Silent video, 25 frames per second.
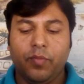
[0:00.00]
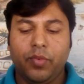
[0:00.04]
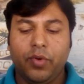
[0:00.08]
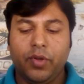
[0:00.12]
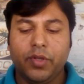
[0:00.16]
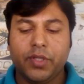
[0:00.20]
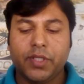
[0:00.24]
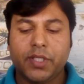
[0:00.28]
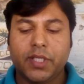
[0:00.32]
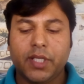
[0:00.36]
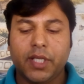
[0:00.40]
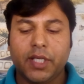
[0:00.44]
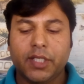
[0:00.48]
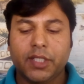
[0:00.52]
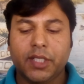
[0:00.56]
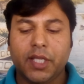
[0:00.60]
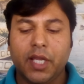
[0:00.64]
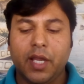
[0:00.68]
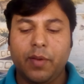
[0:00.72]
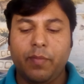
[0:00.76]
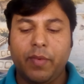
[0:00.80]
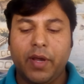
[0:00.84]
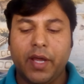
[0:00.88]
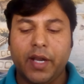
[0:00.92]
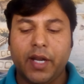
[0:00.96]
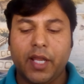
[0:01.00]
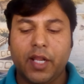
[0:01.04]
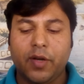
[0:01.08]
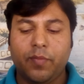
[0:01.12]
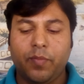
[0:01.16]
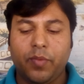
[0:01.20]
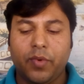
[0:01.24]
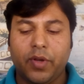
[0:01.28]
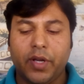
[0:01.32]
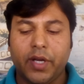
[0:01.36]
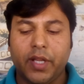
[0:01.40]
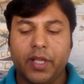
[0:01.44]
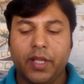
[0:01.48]
পঞ্চাশ ঘা মারার
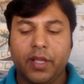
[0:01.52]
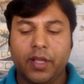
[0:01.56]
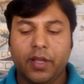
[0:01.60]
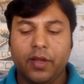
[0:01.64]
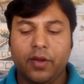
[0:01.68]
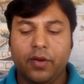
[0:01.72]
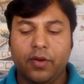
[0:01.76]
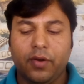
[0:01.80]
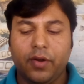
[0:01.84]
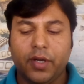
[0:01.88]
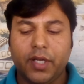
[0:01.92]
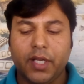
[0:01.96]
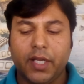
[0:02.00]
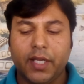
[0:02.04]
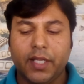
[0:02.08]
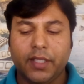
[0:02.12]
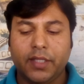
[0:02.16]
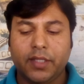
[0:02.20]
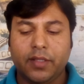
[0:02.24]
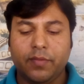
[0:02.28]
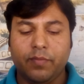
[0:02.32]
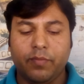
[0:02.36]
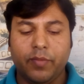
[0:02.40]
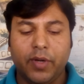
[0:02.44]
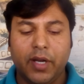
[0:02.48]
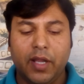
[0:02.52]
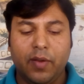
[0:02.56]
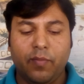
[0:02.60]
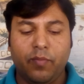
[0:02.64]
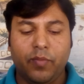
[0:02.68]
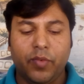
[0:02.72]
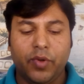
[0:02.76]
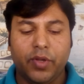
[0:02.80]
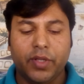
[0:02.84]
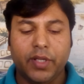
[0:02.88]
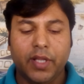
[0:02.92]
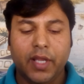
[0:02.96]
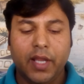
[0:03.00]
পরে হঠাৎ
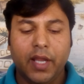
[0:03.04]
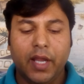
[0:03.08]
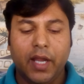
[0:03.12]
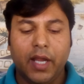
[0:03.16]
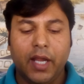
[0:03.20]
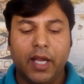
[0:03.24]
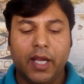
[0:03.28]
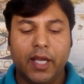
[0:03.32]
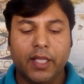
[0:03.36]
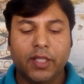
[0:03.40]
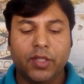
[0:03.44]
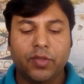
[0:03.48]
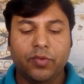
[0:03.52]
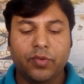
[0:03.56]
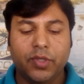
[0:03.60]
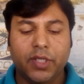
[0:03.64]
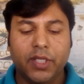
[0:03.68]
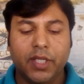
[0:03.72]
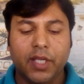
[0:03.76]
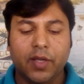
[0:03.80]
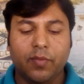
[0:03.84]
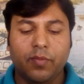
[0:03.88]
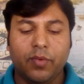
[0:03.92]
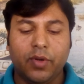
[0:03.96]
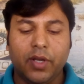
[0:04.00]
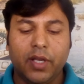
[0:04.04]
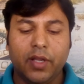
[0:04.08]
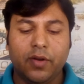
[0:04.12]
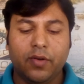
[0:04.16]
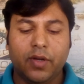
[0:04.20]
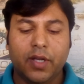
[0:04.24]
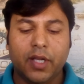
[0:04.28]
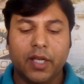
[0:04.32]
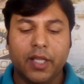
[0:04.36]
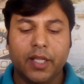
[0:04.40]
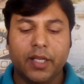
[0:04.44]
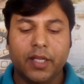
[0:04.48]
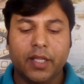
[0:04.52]
ব্রাহ্মণ হাত উঠিয়ে বলে
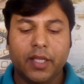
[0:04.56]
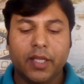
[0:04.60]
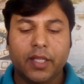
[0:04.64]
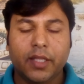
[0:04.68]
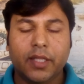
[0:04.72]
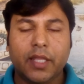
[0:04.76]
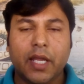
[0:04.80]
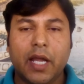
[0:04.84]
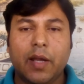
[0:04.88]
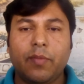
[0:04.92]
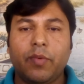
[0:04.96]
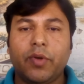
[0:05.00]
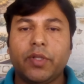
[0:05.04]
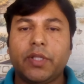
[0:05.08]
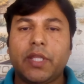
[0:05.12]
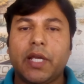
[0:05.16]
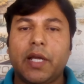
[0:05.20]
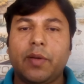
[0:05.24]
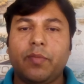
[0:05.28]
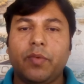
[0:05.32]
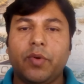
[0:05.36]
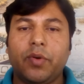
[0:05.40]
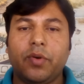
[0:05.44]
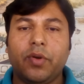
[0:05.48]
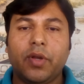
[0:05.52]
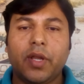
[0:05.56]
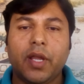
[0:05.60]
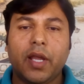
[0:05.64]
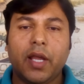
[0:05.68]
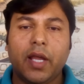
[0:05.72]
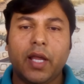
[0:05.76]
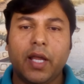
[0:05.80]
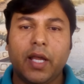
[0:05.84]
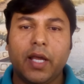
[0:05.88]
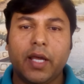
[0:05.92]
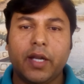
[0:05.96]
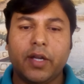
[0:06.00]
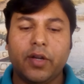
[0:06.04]
উঠলেন থামো থামো
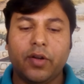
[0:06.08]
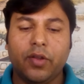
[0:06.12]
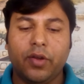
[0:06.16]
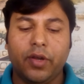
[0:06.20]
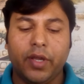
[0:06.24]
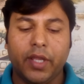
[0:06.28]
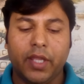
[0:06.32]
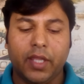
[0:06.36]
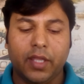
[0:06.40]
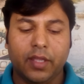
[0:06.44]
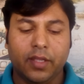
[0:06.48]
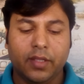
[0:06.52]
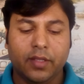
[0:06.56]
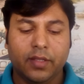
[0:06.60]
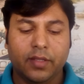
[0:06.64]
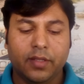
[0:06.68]
আর নয়